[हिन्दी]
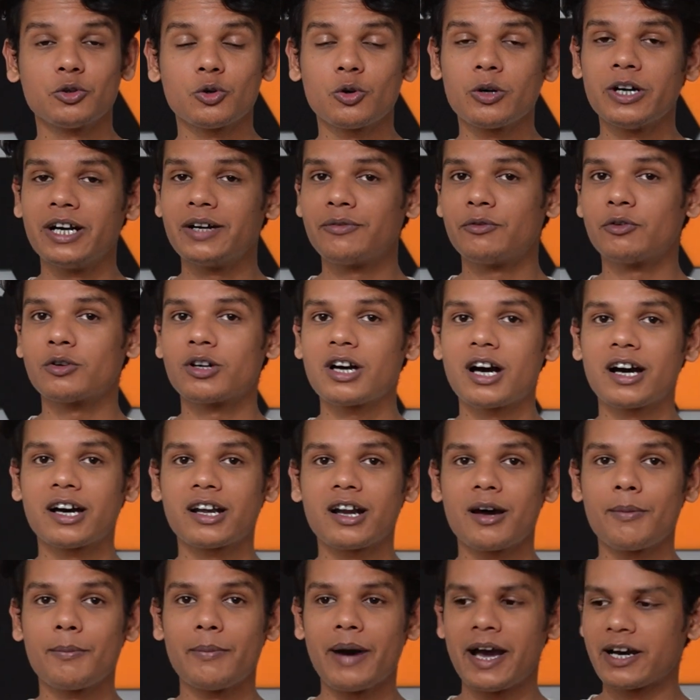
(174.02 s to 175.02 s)
दोनों हेडफोन का
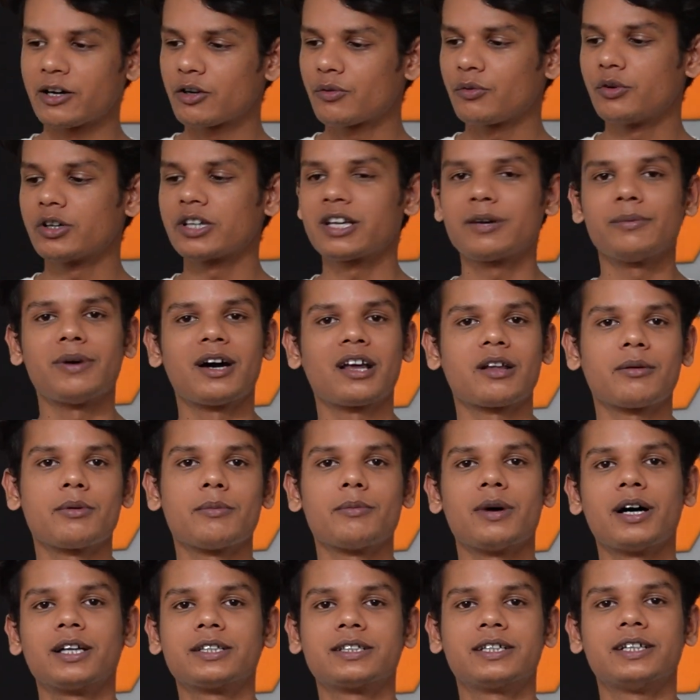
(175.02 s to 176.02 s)
अगर हम माइक्रोफोन के बारे में
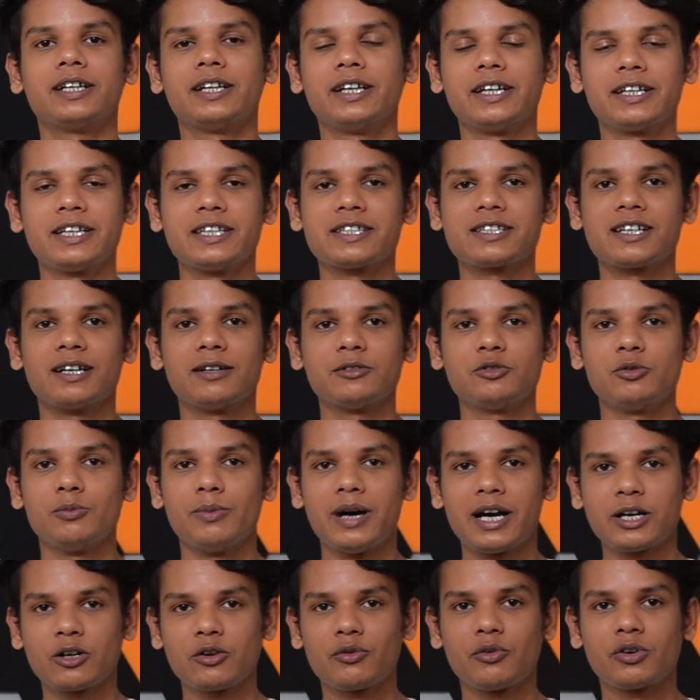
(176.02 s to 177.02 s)
बात करें कि इसका जो
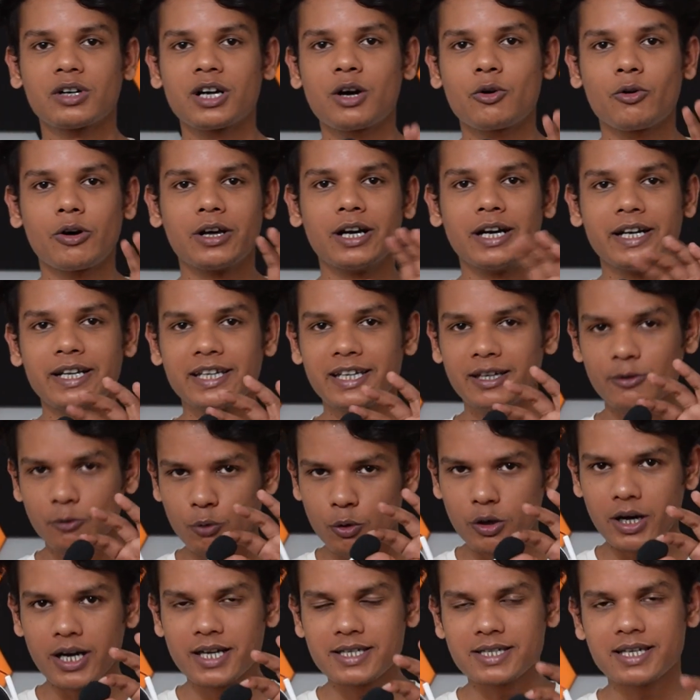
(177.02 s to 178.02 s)
माइक्रोफोन का क्वालिटी है
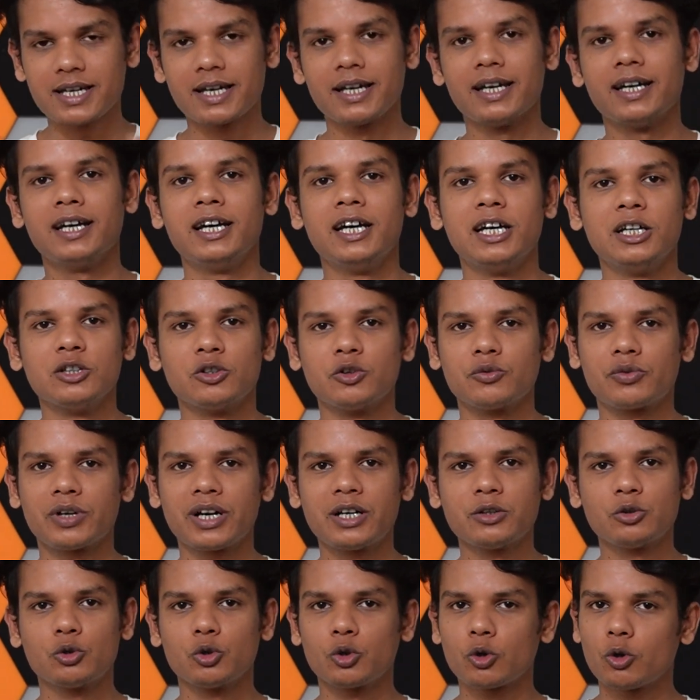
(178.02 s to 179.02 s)
वो कैसा है तो
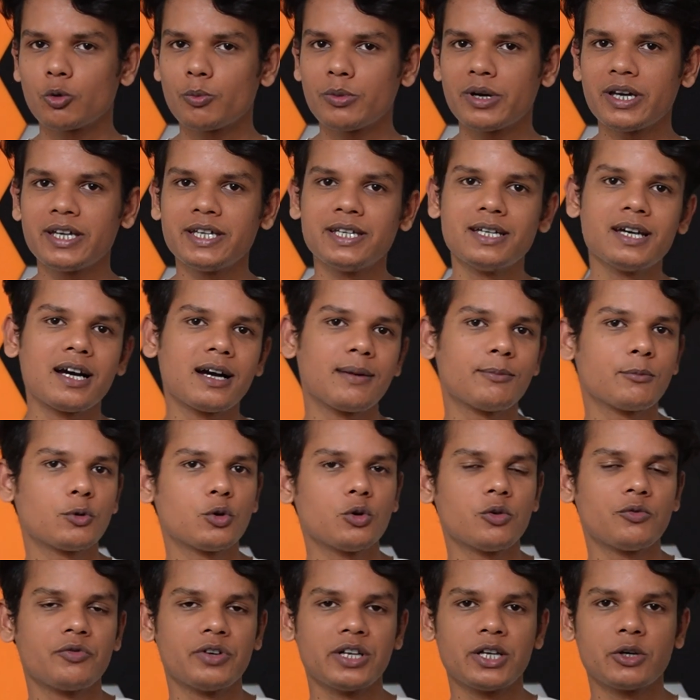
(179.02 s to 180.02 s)
फ्रेंड दोनों में ही
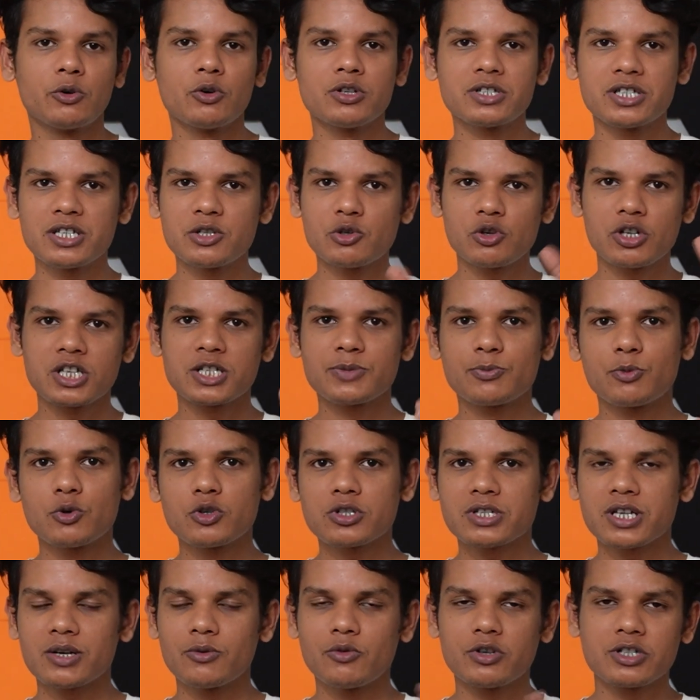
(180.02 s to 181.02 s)
हमको फ्रीक्वेंसी जो
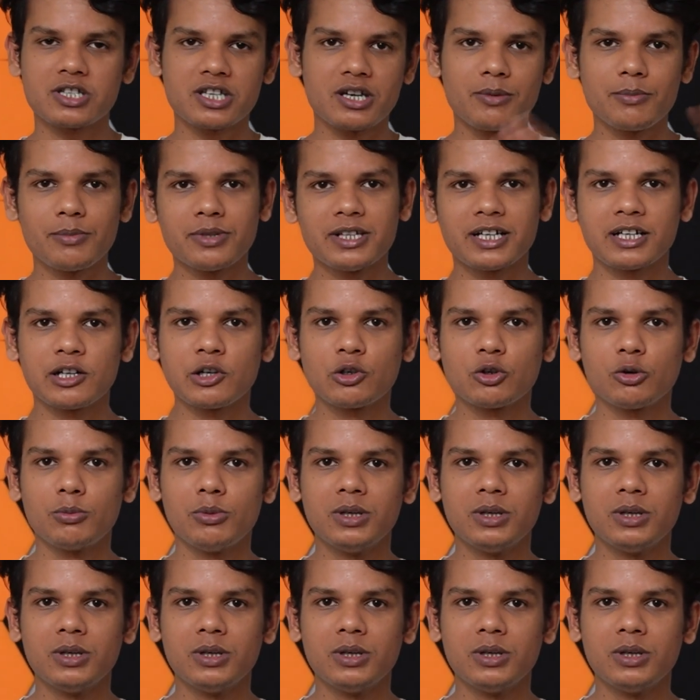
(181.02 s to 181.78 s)
रिस्पॉन्स है वो सेम देखने को